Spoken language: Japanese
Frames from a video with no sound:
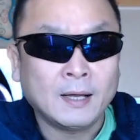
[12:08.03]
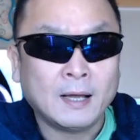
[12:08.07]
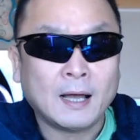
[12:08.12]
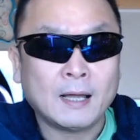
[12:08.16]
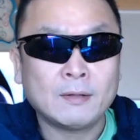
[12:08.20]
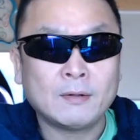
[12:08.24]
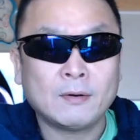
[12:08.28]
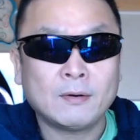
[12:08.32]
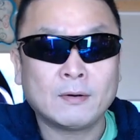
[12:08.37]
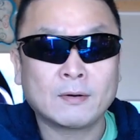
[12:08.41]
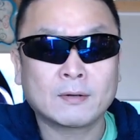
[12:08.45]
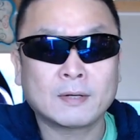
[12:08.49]

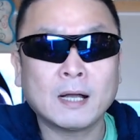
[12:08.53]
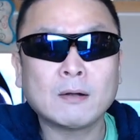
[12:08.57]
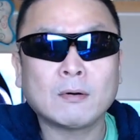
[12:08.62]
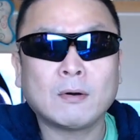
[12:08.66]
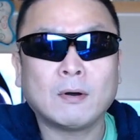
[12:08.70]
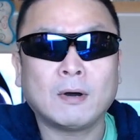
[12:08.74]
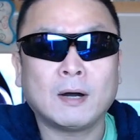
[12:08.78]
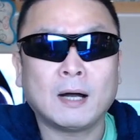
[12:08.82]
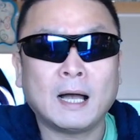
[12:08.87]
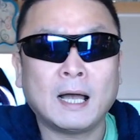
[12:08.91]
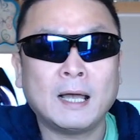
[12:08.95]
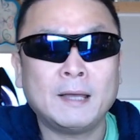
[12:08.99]
あの過
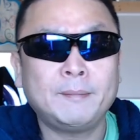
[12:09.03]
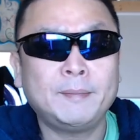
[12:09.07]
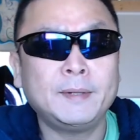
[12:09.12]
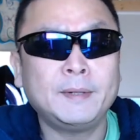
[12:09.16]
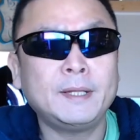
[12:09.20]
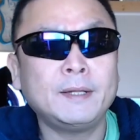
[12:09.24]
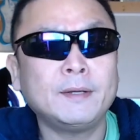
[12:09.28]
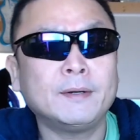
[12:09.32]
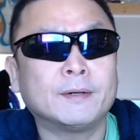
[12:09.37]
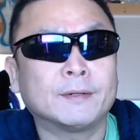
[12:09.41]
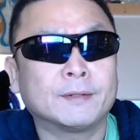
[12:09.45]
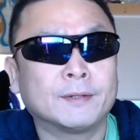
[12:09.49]
去
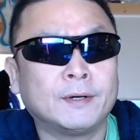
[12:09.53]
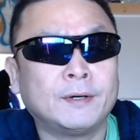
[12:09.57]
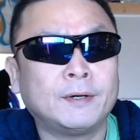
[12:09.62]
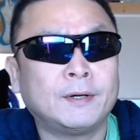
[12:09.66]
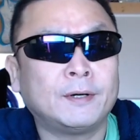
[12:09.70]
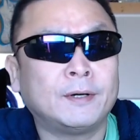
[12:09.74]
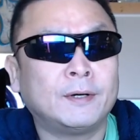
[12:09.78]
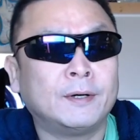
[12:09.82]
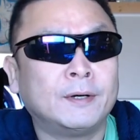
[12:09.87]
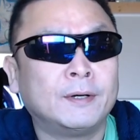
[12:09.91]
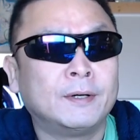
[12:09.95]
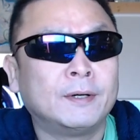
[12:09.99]
iVideo
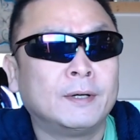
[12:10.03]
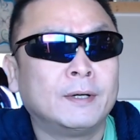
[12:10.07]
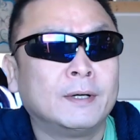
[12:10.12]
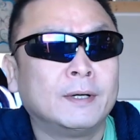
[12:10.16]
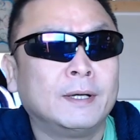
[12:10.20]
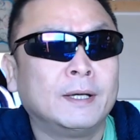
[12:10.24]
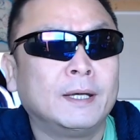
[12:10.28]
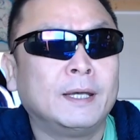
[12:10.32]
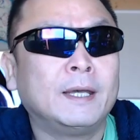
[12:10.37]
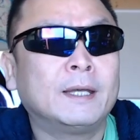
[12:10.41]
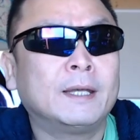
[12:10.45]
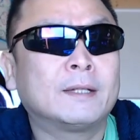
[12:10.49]
の
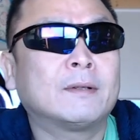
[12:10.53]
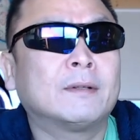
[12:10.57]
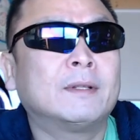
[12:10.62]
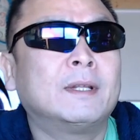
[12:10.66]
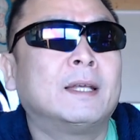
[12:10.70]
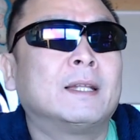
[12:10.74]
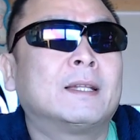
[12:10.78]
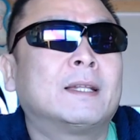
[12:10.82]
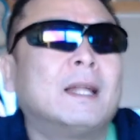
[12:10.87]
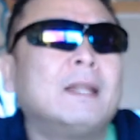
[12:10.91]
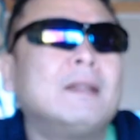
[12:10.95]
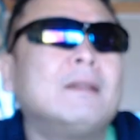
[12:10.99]
えっ、ー、と
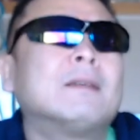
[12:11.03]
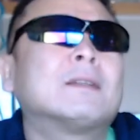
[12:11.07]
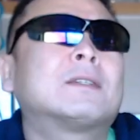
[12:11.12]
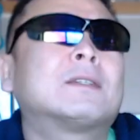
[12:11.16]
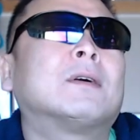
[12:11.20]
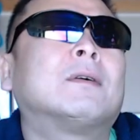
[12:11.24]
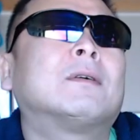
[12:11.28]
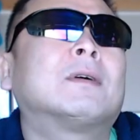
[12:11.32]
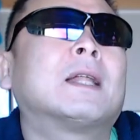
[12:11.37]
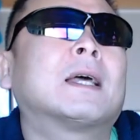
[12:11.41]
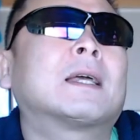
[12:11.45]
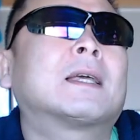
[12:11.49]
ね誰の
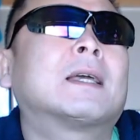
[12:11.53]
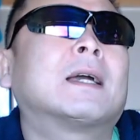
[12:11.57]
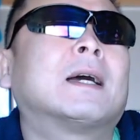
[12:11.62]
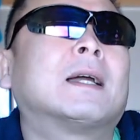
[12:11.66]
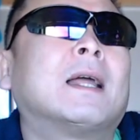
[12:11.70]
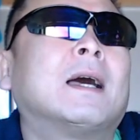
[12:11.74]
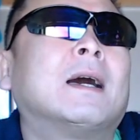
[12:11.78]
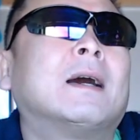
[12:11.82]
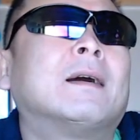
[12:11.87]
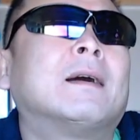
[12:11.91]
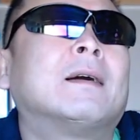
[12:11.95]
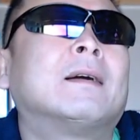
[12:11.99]
情報だっけか
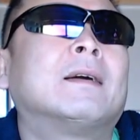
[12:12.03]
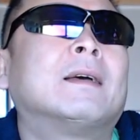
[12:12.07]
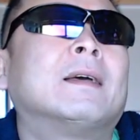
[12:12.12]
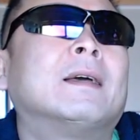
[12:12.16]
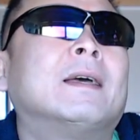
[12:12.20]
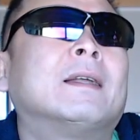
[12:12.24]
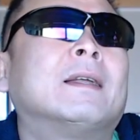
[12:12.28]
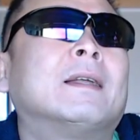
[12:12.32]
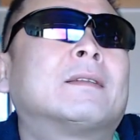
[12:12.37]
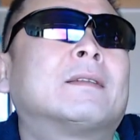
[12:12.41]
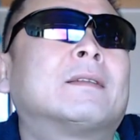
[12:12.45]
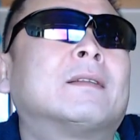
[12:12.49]
な
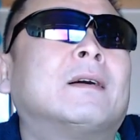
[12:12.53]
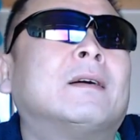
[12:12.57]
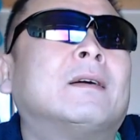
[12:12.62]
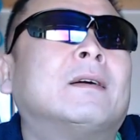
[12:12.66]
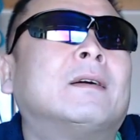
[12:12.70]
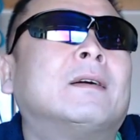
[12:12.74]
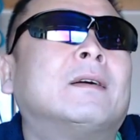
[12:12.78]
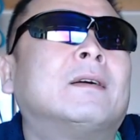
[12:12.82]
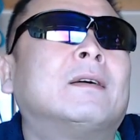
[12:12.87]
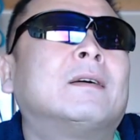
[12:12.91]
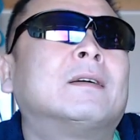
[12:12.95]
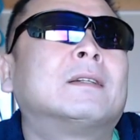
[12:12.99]
えっ、ー、
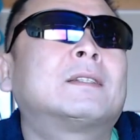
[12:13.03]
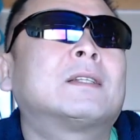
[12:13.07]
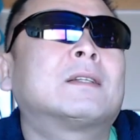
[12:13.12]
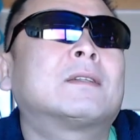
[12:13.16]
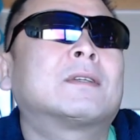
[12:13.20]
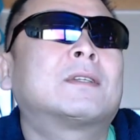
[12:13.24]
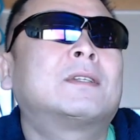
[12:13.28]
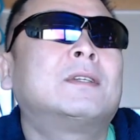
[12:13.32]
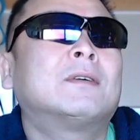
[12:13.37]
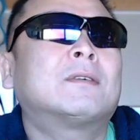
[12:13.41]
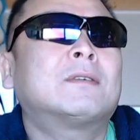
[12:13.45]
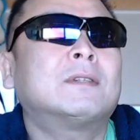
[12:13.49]
と
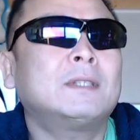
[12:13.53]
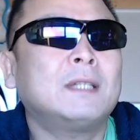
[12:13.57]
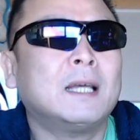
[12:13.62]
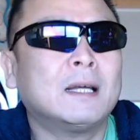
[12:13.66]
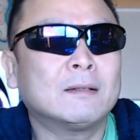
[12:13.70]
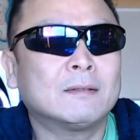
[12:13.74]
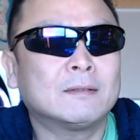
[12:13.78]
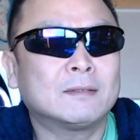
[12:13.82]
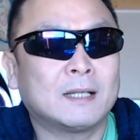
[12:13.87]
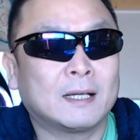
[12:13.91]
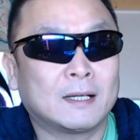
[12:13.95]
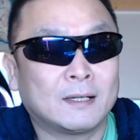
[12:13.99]
ちょっと記憶にあ
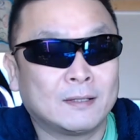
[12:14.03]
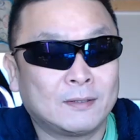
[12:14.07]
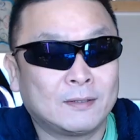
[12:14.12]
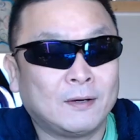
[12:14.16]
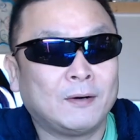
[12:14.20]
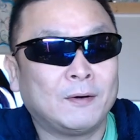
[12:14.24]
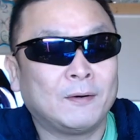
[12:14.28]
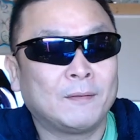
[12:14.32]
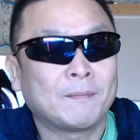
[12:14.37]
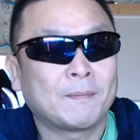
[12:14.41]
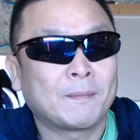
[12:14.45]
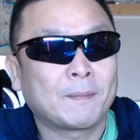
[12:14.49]
るんだけ
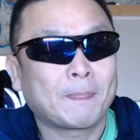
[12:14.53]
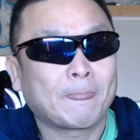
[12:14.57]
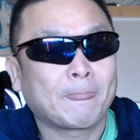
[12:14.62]
ど